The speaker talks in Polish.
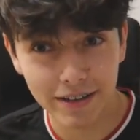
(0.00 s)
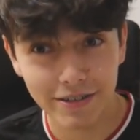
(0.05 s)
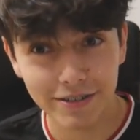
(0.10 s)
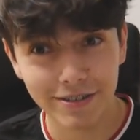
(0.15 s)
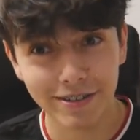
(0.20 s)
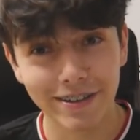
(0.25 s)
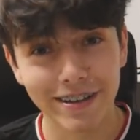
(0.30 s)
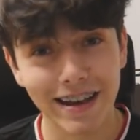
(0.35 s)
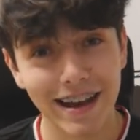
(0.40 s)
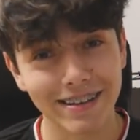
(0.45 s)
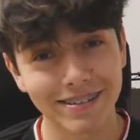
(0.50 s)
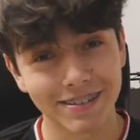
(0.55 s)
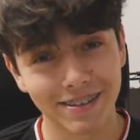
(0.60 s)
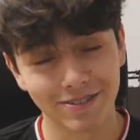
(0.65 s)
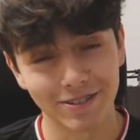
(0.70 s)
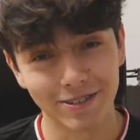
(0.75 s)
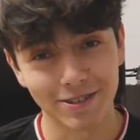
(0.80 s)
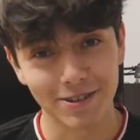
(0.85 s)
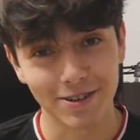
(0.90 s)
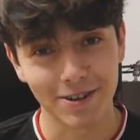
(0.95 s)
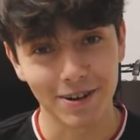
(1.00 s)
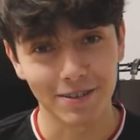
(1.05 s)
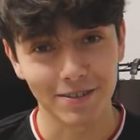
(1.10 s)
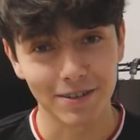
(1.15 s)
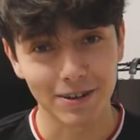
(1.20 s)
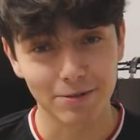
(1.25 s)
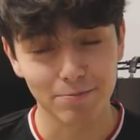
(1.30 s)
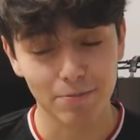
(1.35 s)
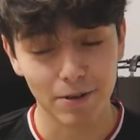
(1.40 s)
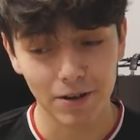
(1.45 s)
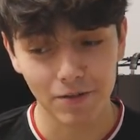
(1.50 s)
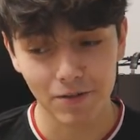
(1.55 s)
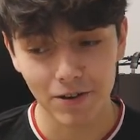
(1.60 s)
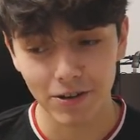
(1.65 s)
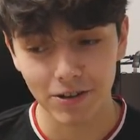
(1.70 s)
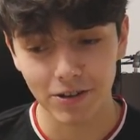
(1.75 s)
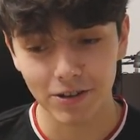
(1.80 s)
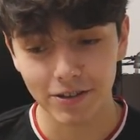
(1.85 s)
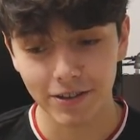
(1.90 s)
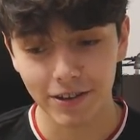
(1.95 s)
co ja chcę wydrukować,
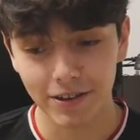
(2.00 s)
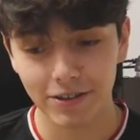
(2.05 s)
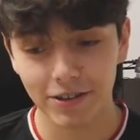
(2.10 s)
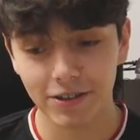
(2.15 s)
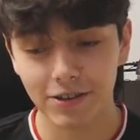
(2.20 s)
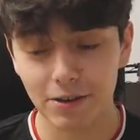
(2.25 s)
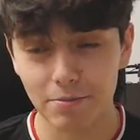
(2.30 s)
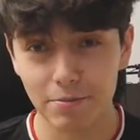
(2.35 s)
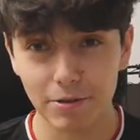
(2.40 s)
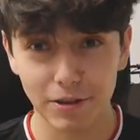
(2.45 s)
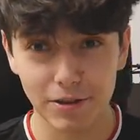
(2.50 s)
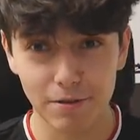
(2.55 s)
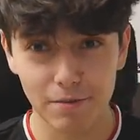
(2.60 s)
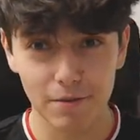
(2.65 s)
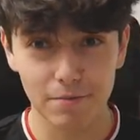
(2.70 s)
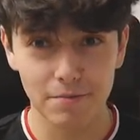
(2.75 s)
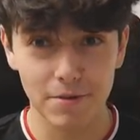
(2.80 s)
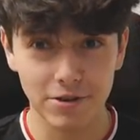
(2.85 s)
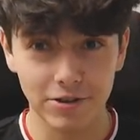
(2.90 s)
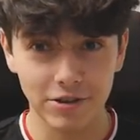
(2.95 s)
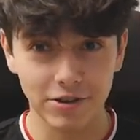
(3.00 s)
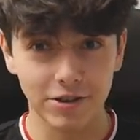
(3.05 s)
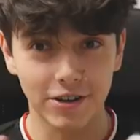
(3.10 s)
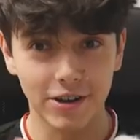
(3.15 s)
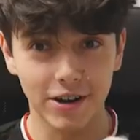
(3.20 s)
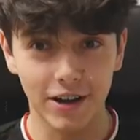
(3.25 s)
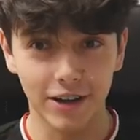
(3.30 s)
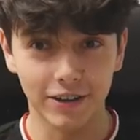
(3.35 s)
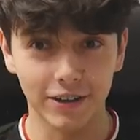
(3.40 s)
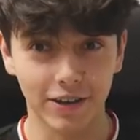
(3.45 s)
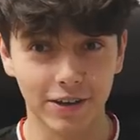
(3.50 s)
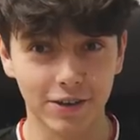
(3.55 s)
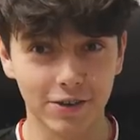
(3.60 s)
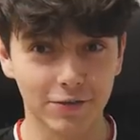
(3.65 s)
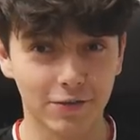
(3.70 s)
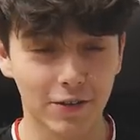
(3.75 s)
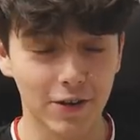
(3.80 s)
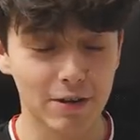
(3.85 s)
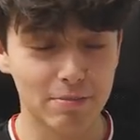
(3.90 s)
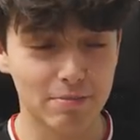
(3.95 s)
ponieważ e, także chciałbym tam umieścić kilka takich
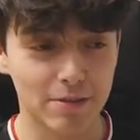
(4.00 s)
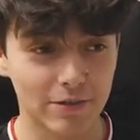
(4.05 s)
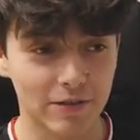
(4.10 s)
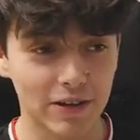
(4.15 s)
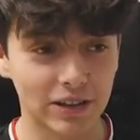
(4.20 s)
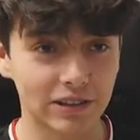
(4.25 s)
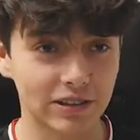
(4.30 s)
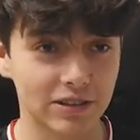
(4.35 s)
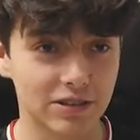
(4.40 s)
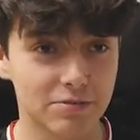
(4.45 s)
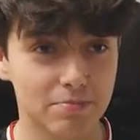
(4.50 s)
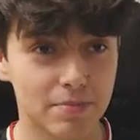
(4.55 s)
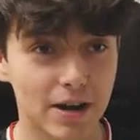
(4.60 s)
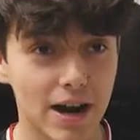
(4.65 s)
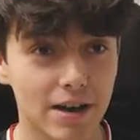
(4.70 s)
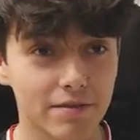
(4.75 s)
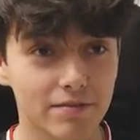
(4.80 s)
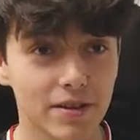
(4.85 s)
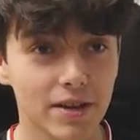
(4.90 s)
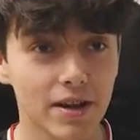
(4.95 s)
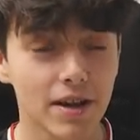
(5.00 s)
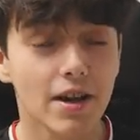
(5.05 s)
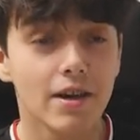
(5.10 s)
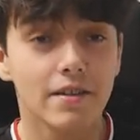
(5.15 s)
swoich prywatnych spraw.